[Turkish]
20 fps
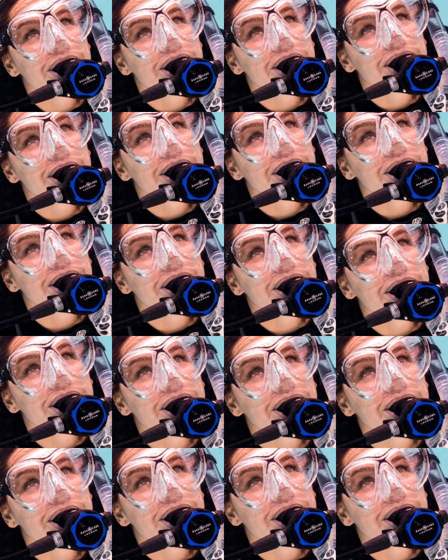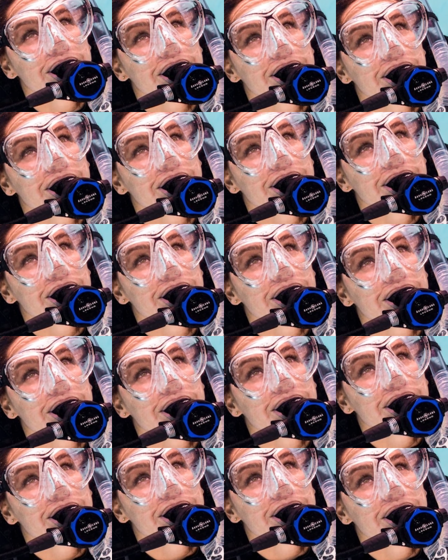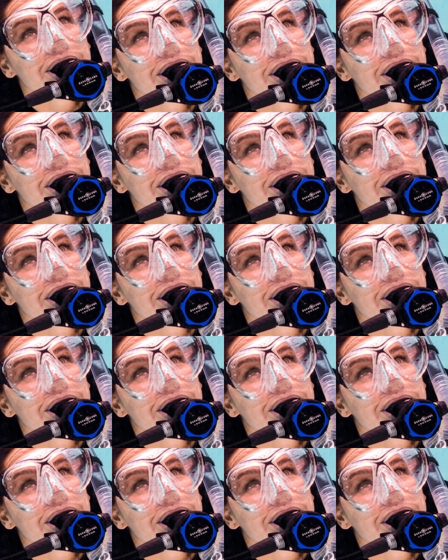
geldiği için maske tutucu bir